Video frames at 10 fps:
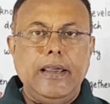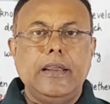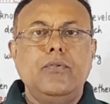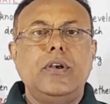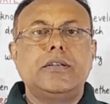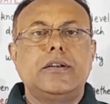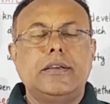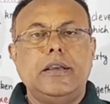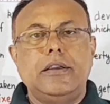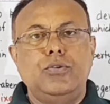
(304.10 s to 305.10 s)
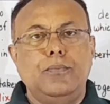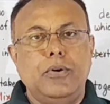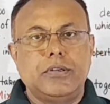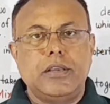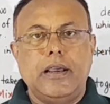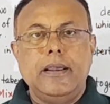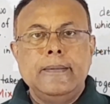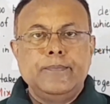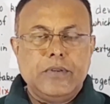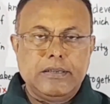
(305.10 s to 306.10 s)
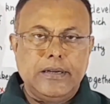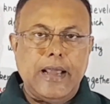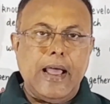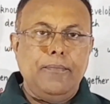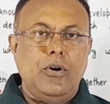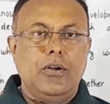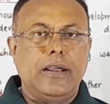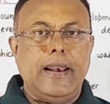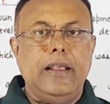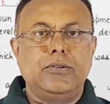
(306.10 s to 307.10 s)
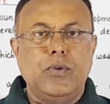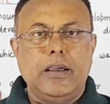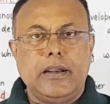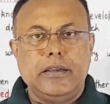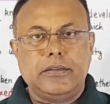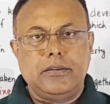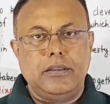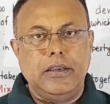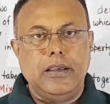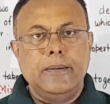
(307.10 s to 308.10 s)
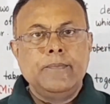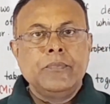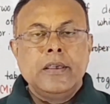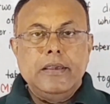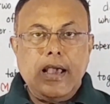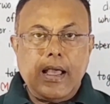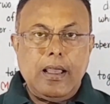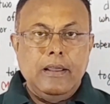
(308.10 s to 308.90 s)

एक इंफ्रास्ट्रक्चर की जो व्यवस्था है जैसे डैम और कैनाल्स वगैरह की स्थिति है या